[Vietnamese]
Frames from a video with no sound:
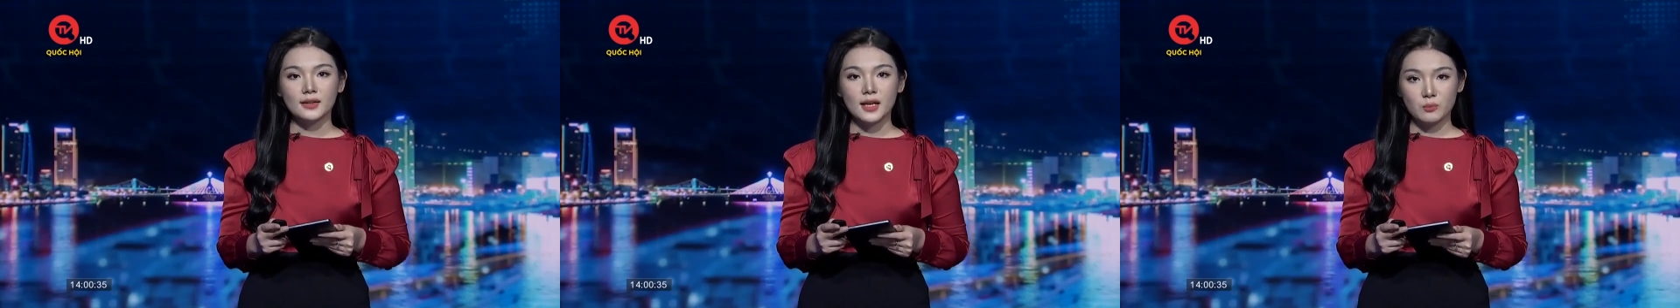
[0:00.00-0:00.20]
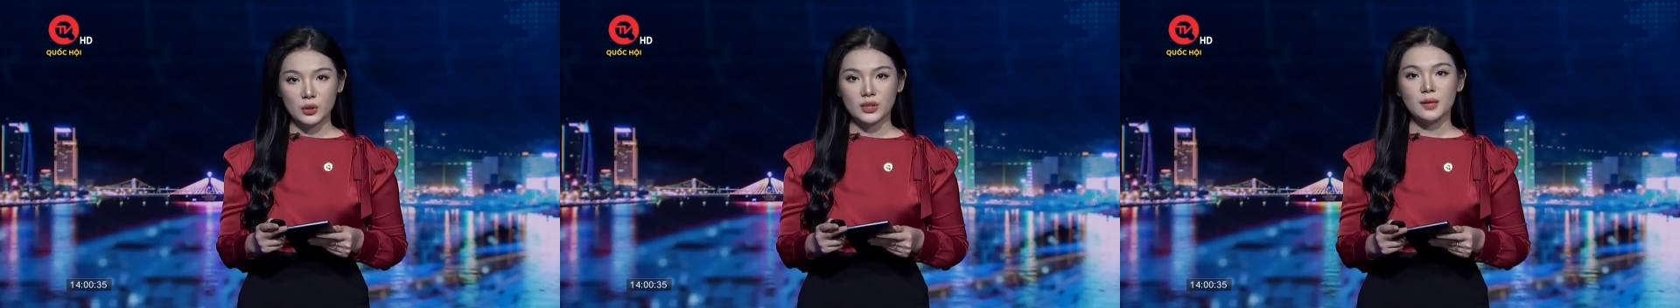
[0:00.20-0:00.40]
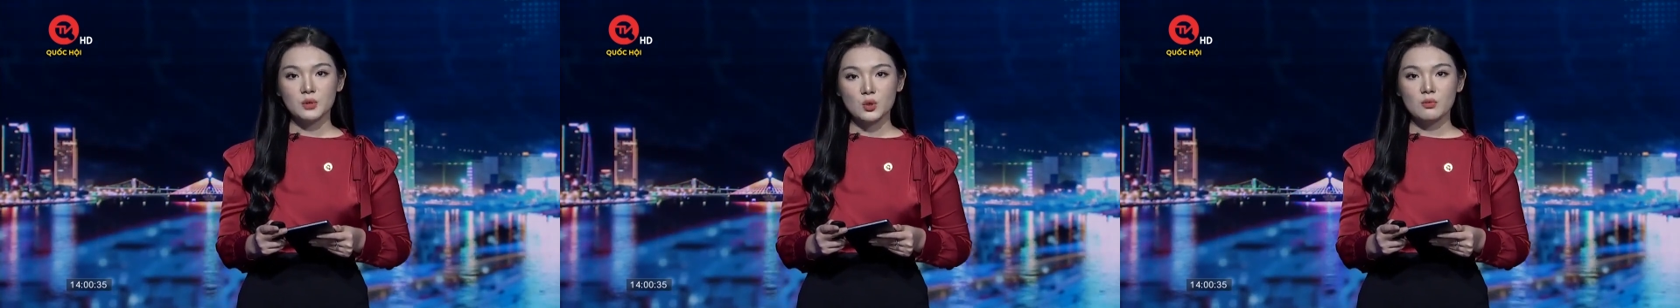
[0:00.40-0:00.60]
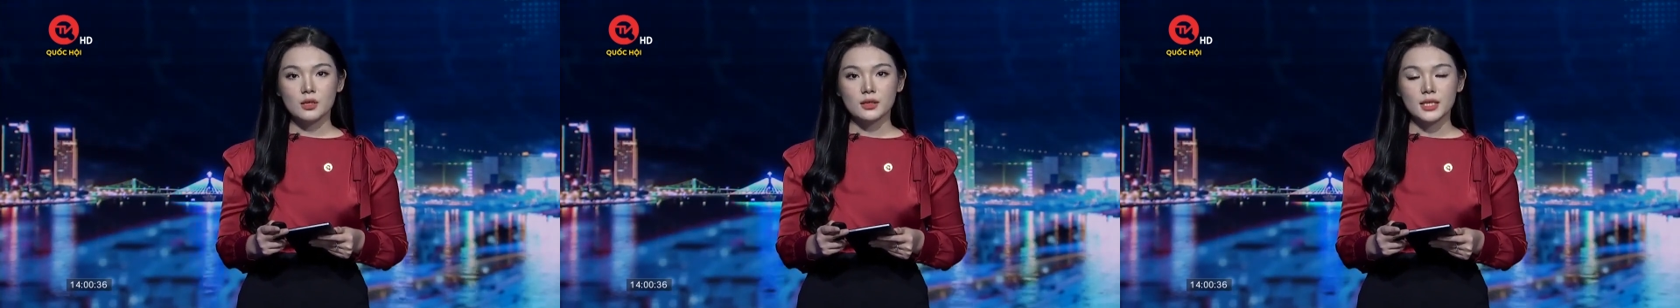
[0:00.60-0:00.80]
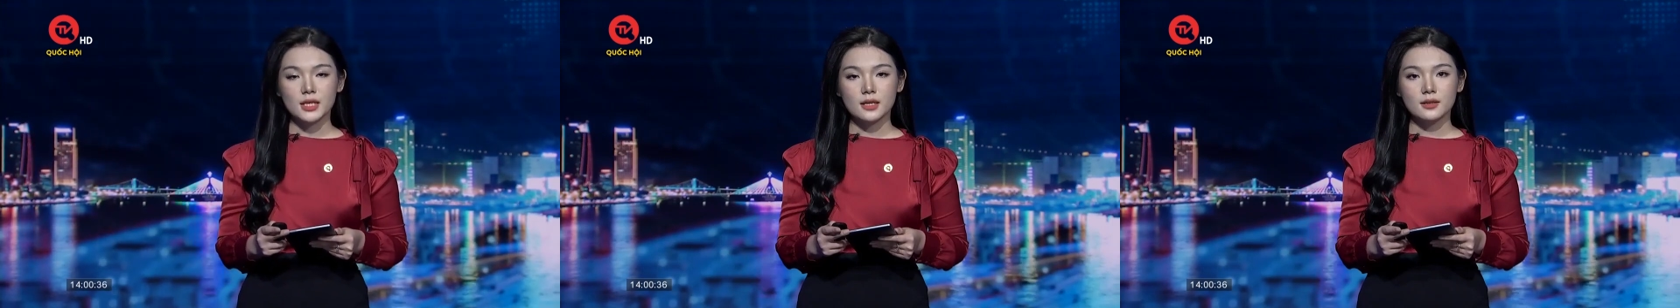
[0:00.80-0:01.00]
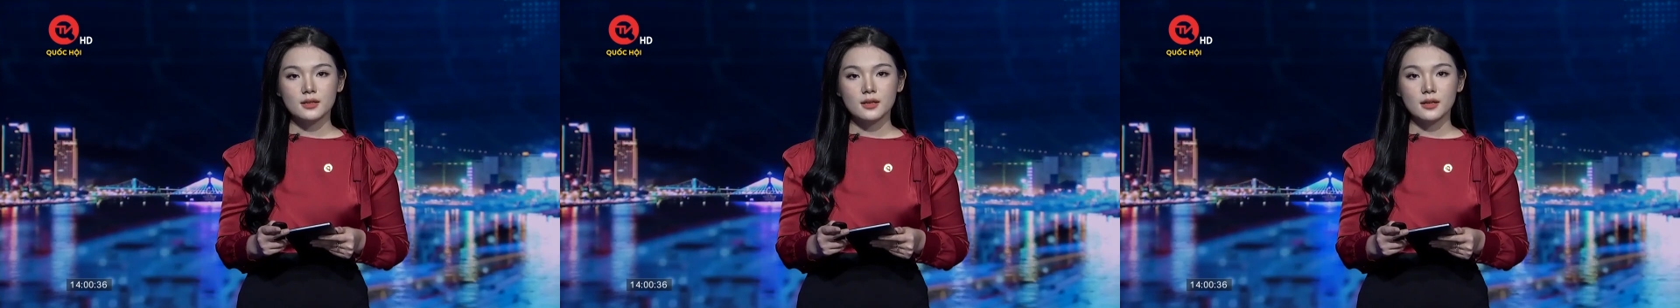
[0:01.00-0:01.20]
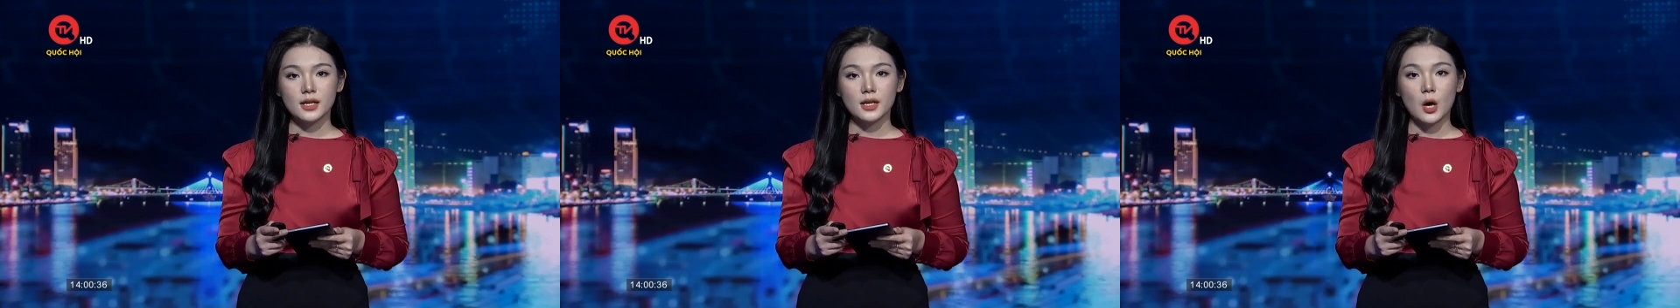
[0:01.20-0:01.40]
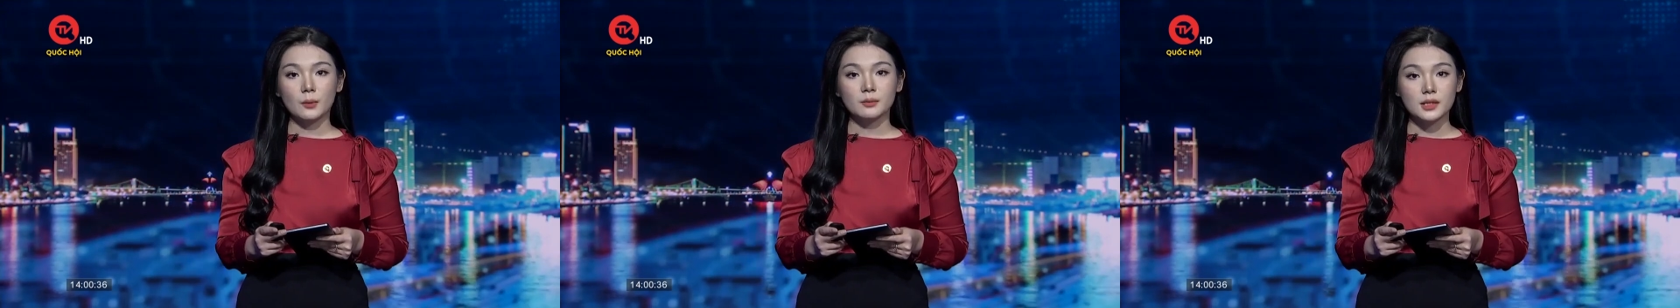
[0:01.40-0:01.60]
tại buổi tiếp xúc cử tri trước
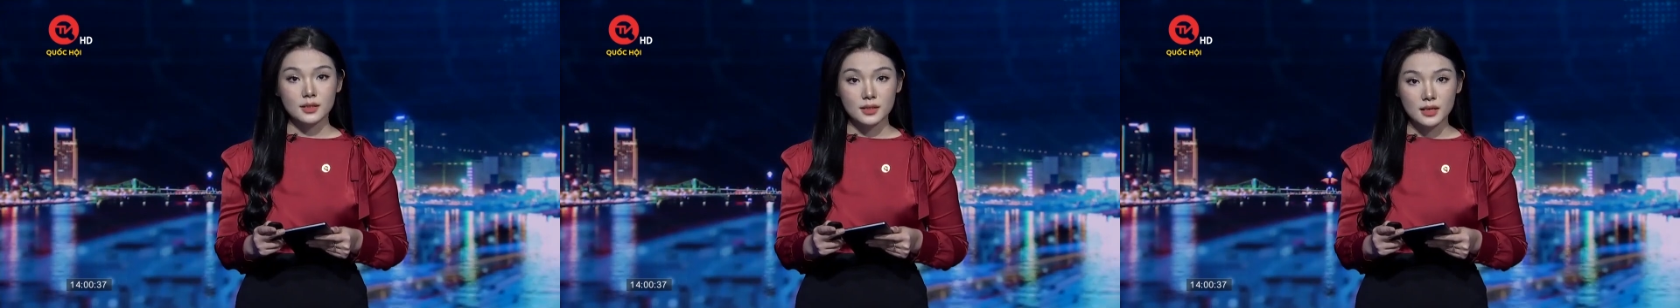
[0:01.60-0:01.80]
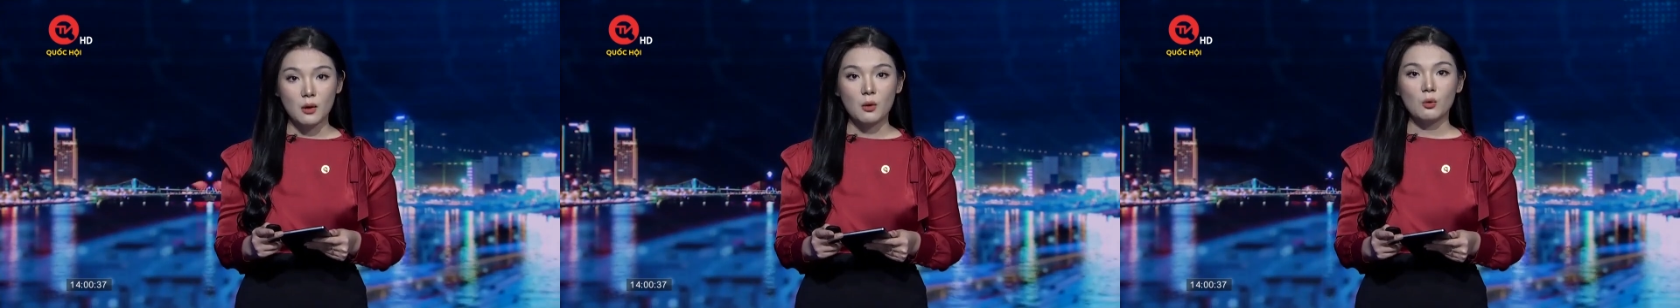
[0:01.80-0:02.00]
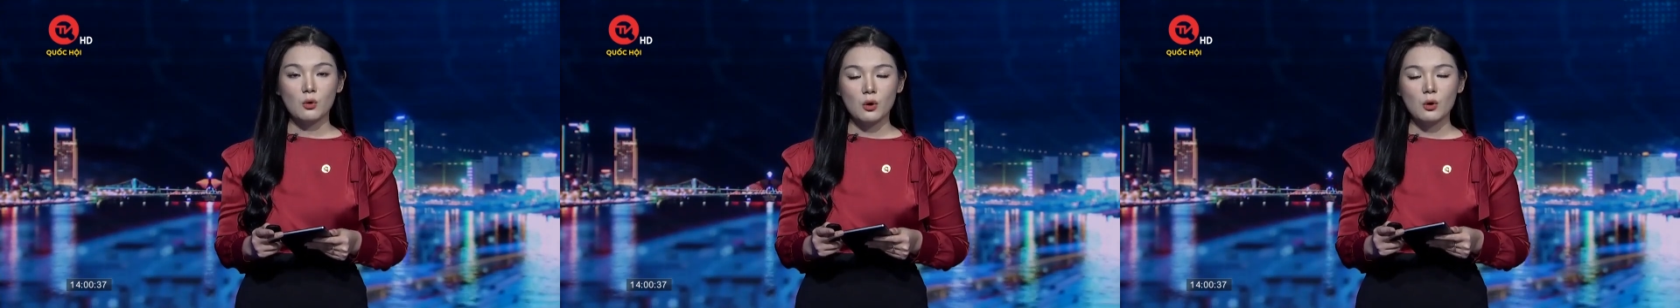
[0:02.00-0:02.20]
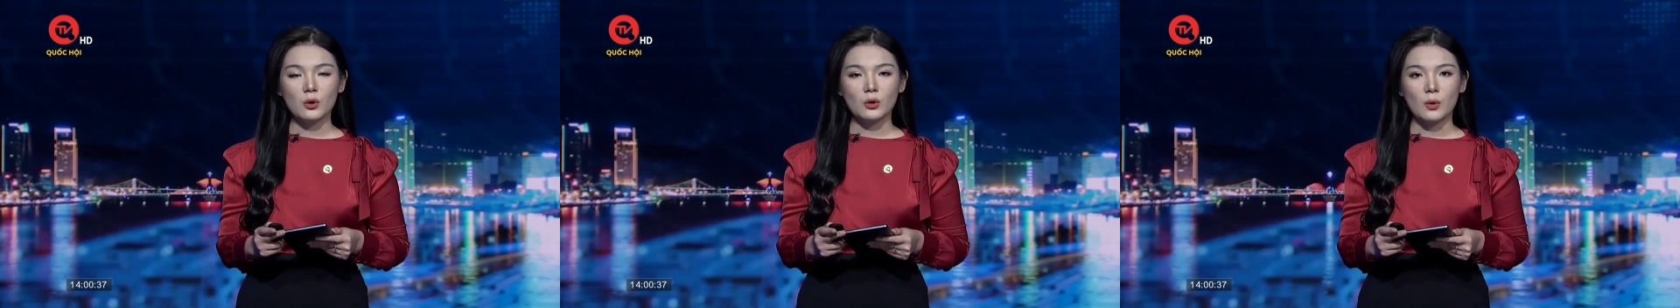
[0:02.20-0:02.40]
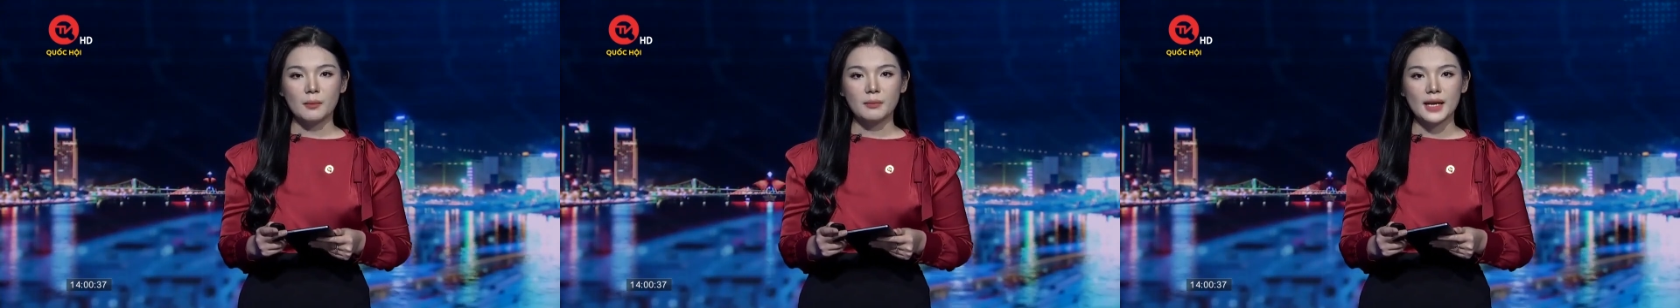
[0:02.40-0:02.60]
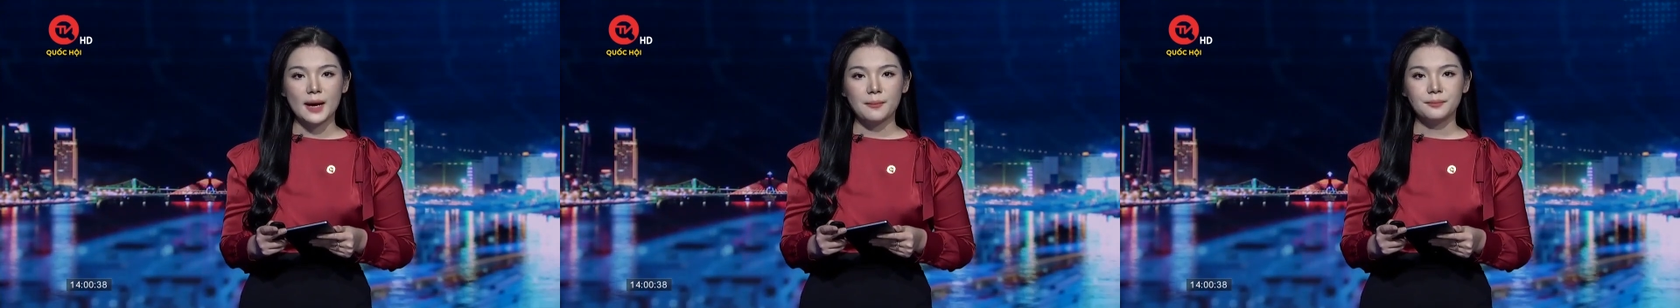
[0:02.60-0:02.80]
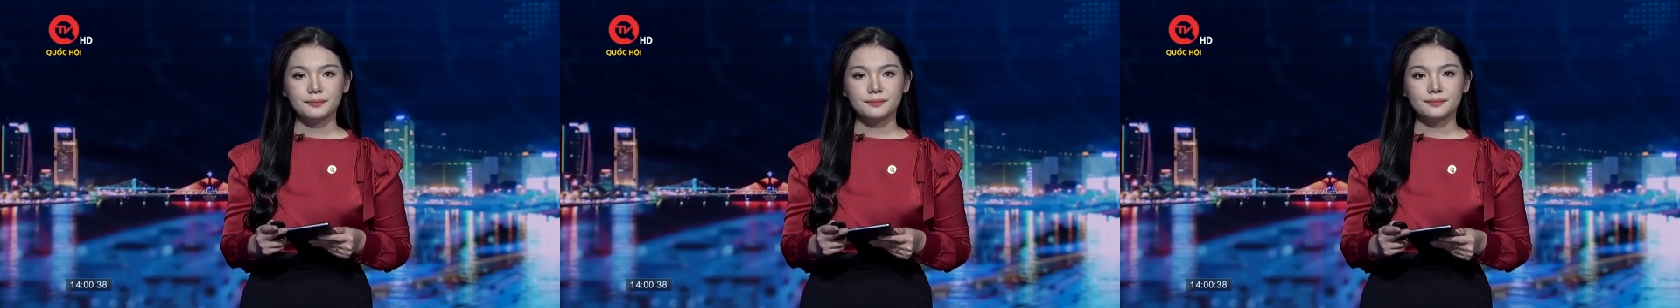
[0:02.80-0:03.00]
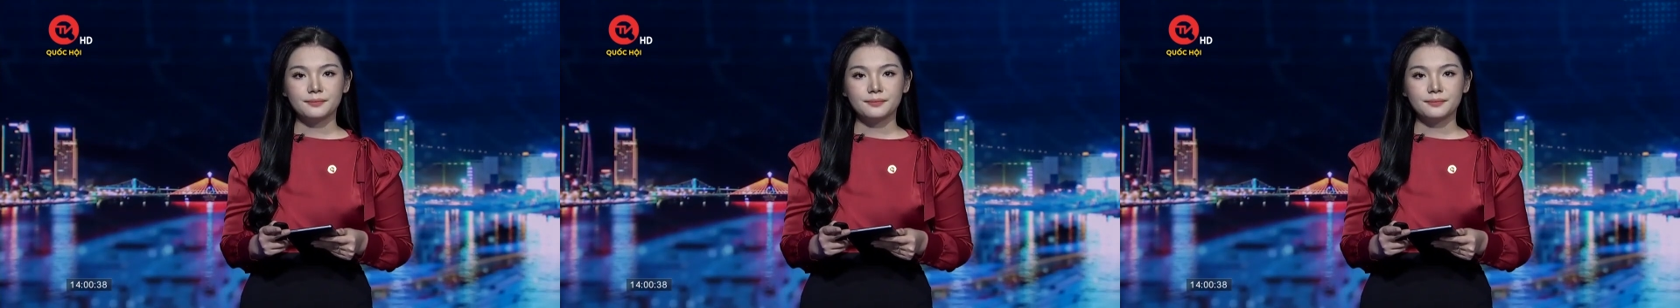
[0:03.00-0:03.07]
kỳ họp thứ 6 Quốc hội khóa 15